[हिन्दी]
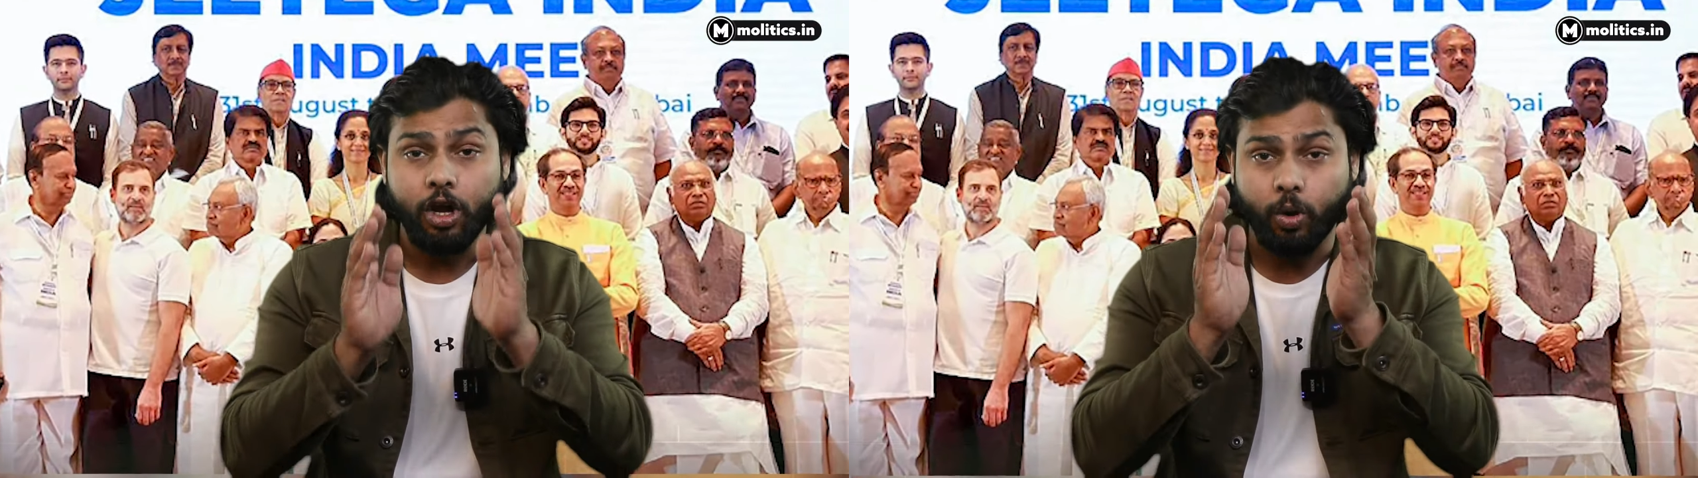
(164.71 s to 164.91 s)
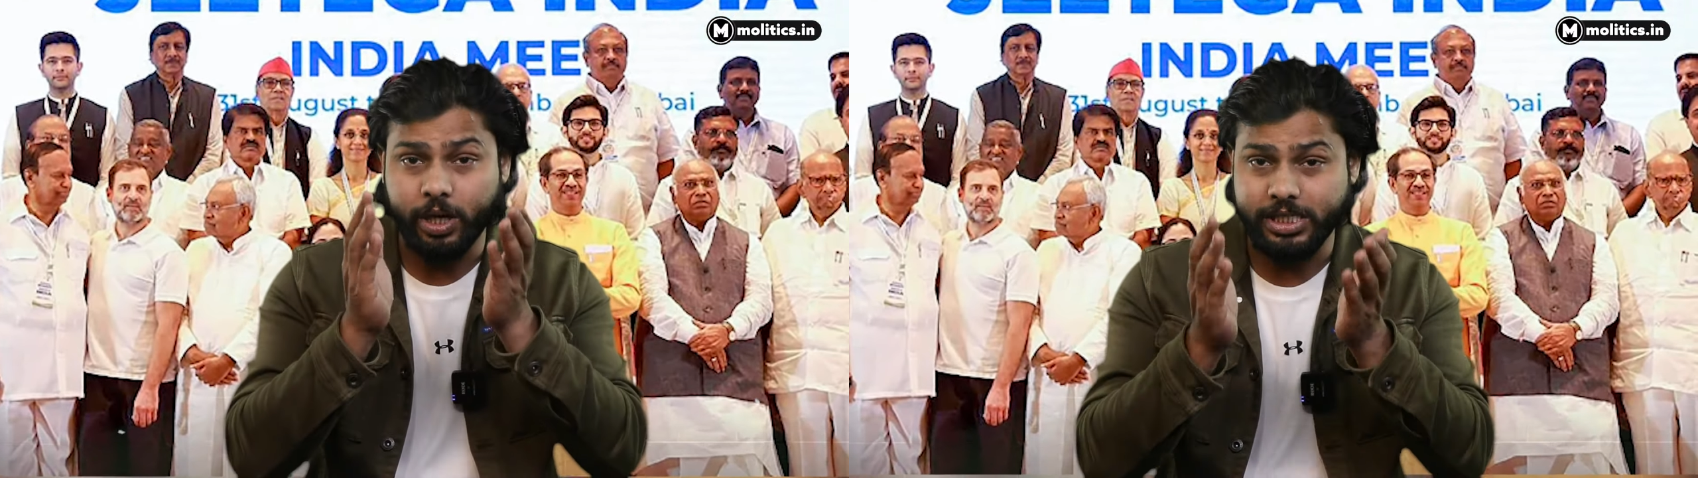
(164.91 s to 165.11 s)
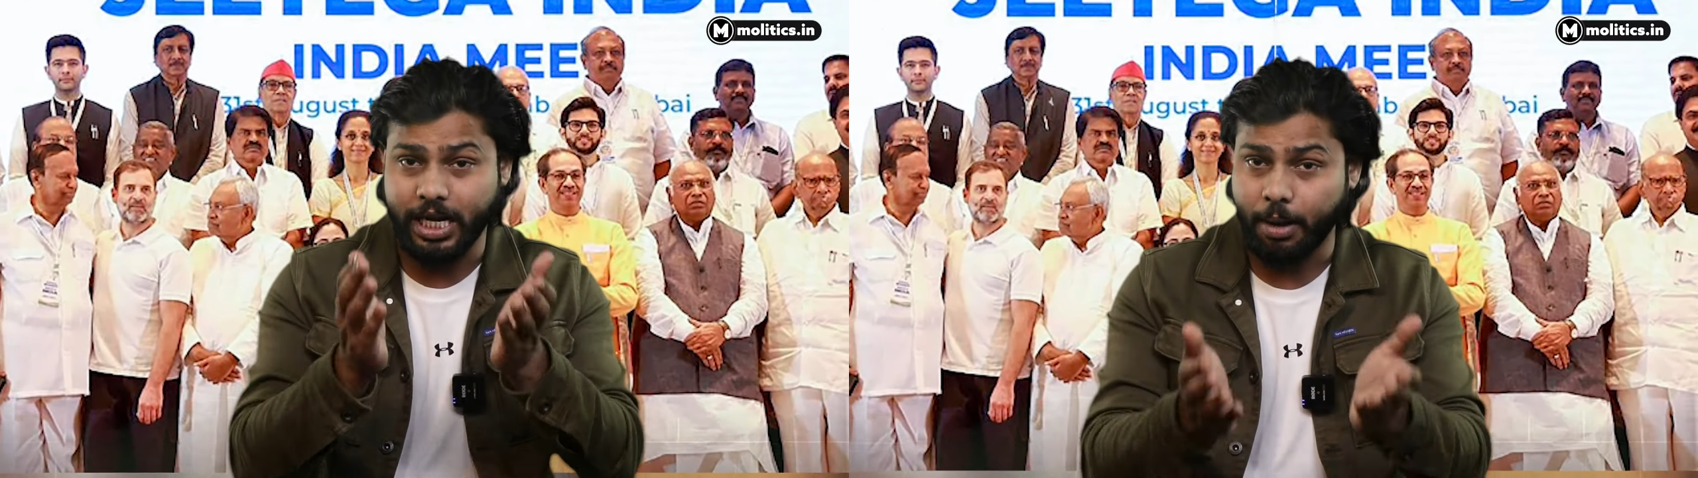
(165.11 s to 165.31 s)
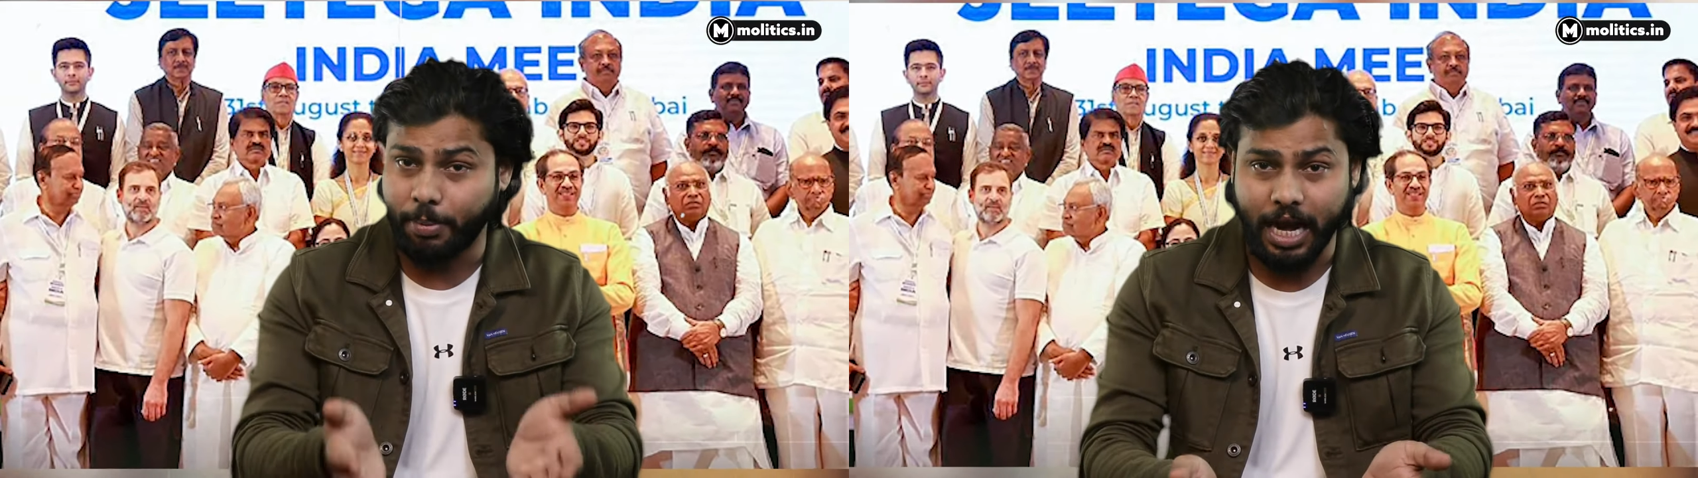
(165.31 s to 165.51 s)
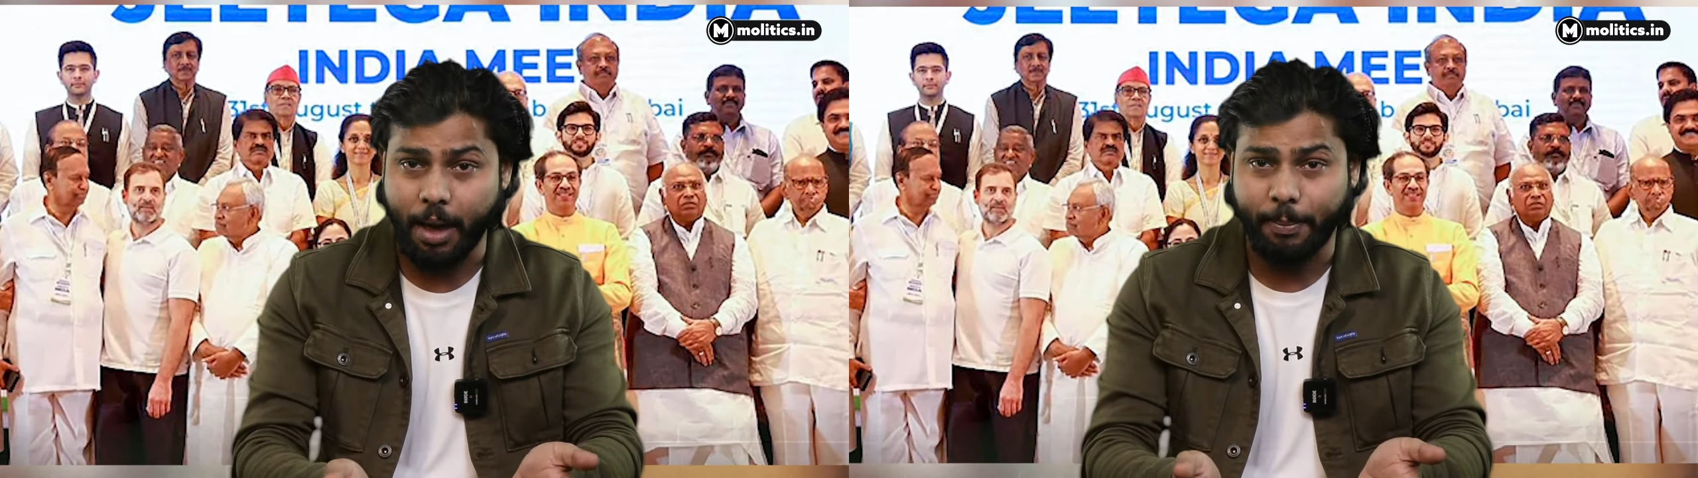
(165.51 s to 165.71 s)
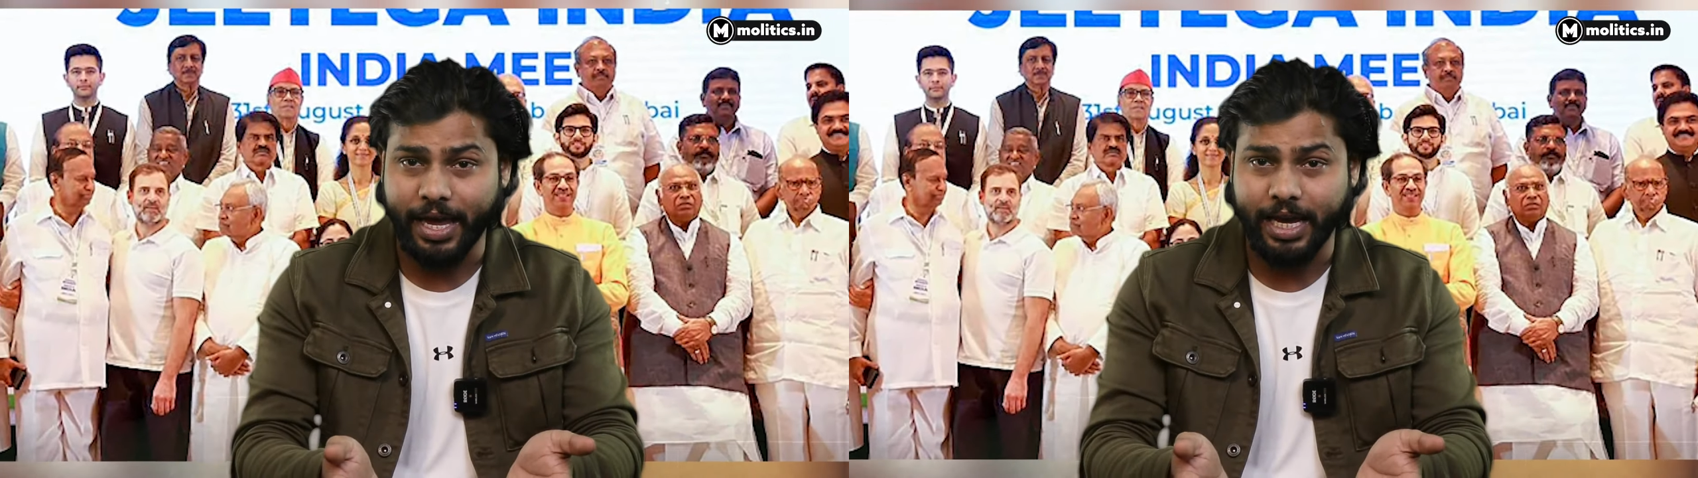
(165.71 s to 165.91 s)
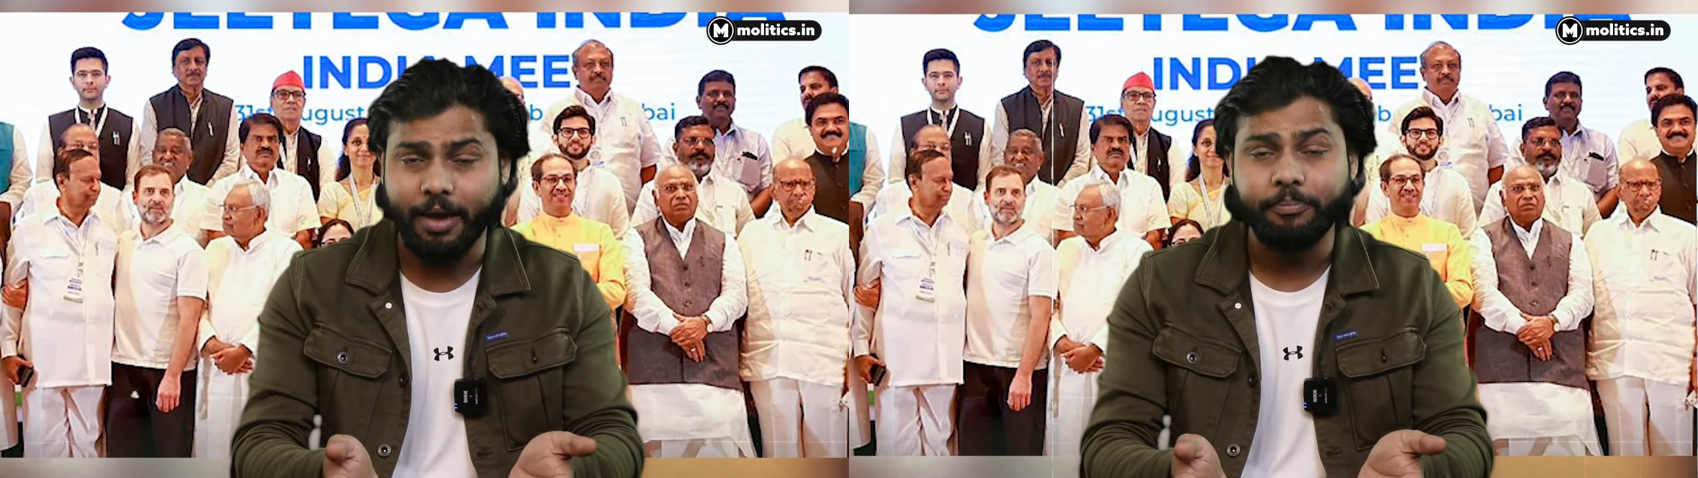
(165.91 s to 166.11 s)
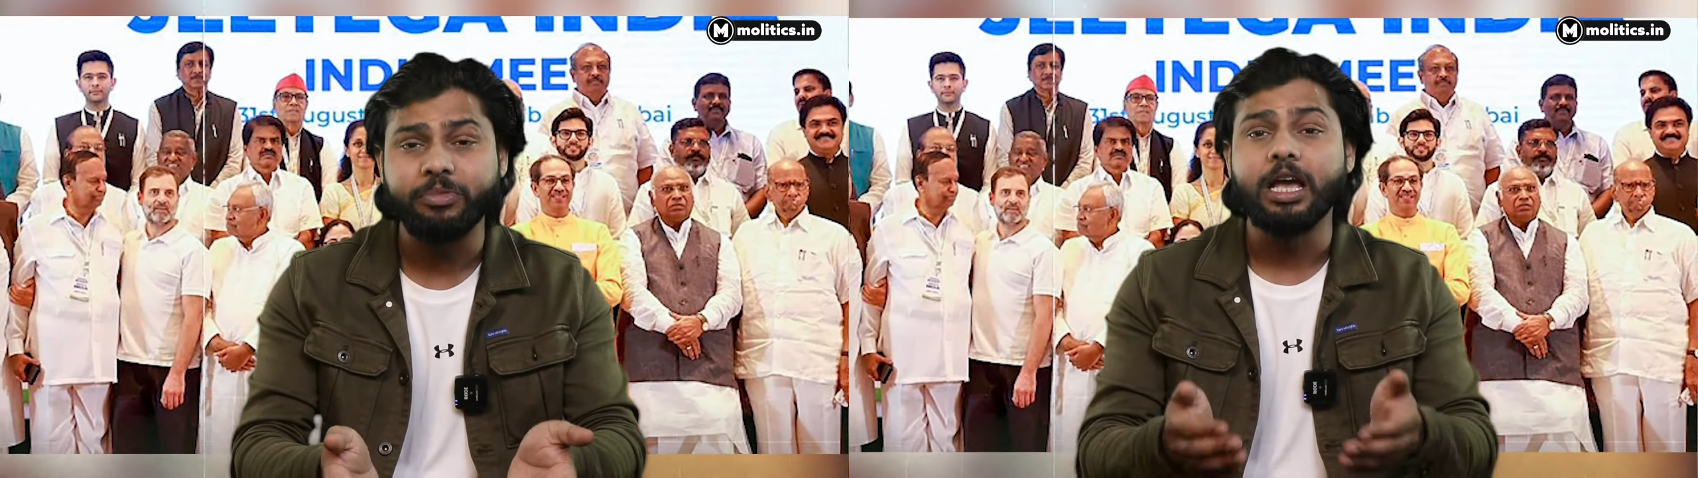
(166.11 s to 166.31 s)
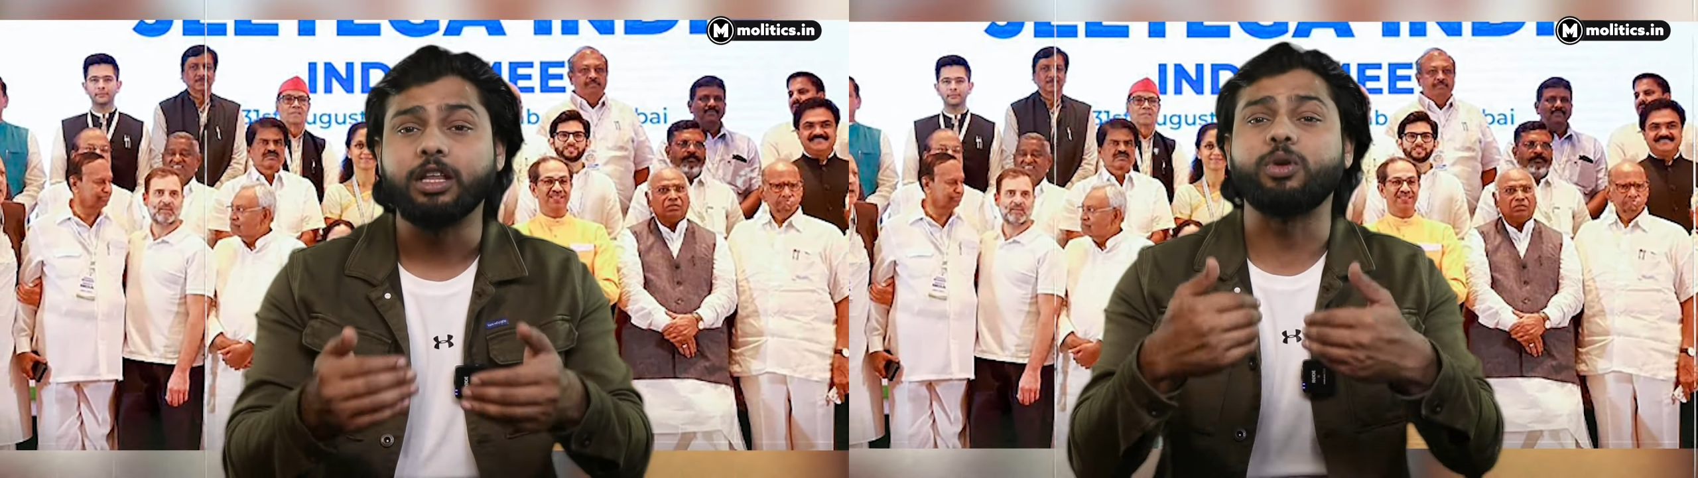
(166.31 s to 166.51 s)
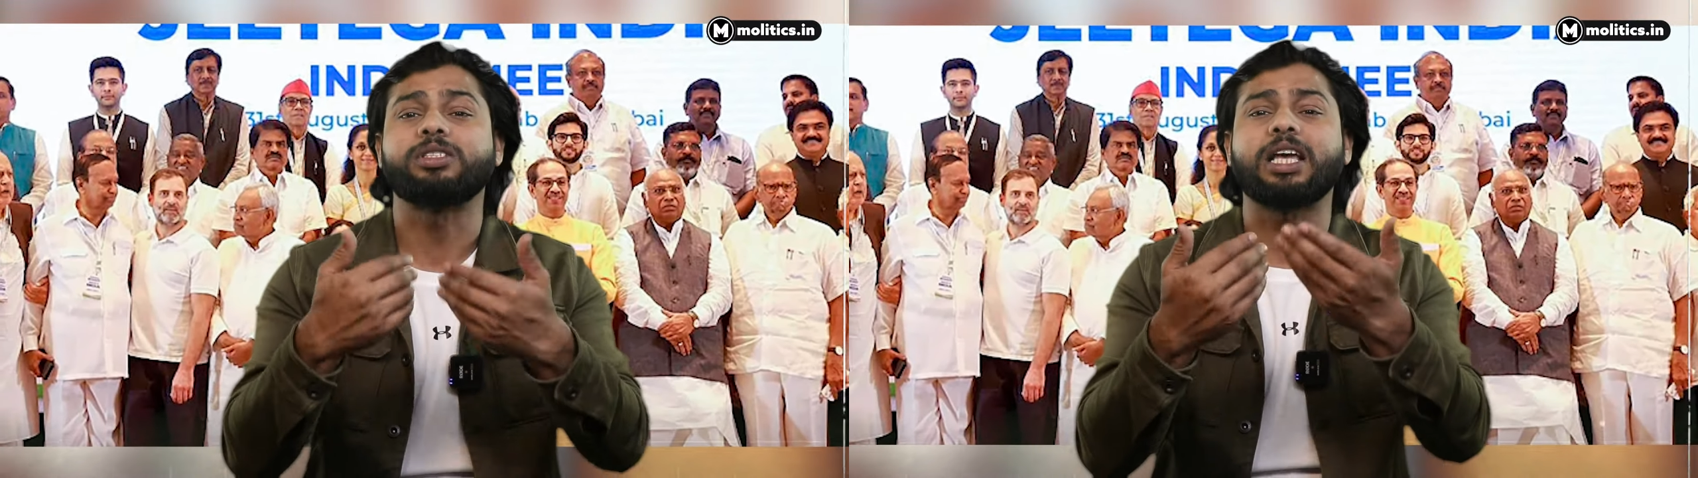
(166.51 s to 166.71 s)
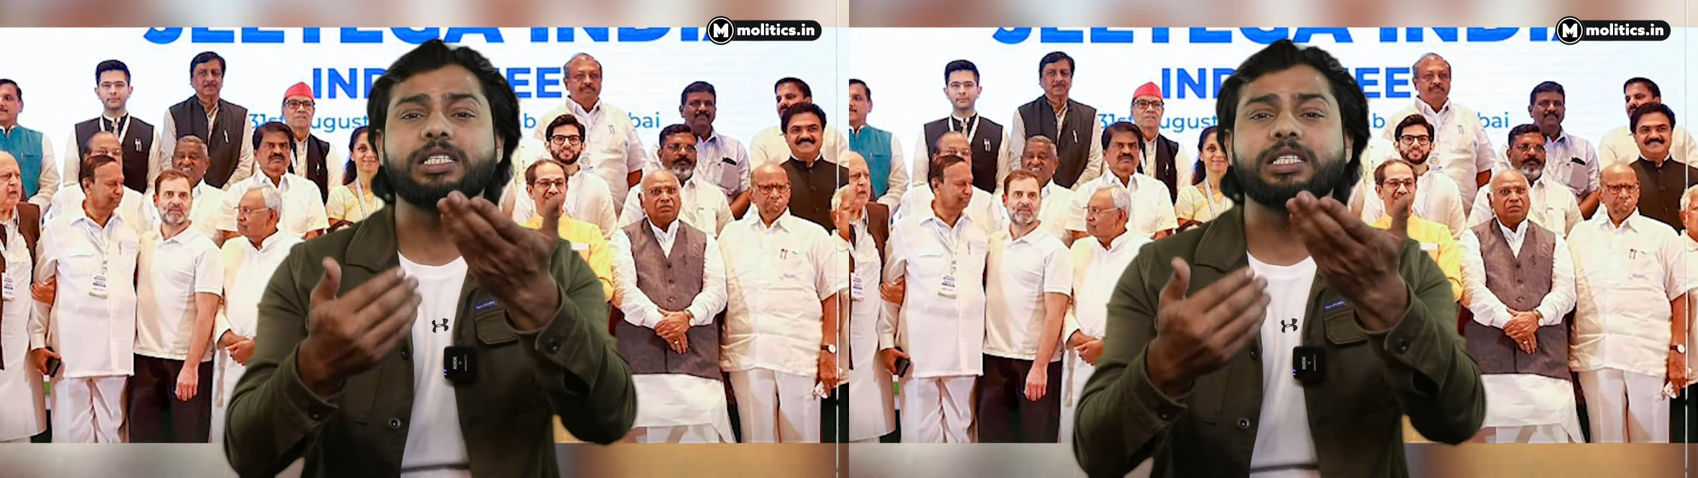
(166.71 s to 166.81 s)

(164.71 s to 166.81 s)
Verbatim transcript: कोई जगह बना पाएगा तो इसका